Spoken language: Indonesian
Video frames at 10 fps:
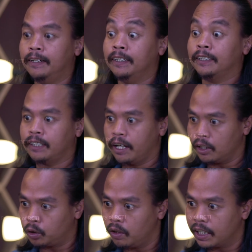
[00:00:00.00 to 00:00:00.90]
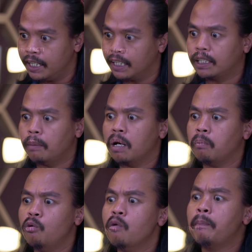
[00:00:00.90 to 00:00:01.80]
Saya sudah tidak sabar
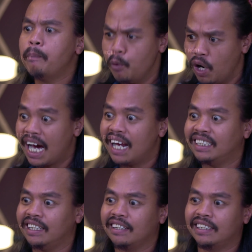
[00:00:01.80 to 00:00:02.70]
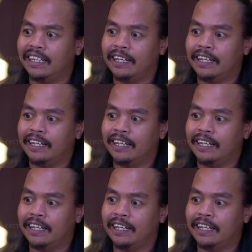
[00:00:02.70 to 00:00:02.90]
mau bawa pulang Alicia ke sini.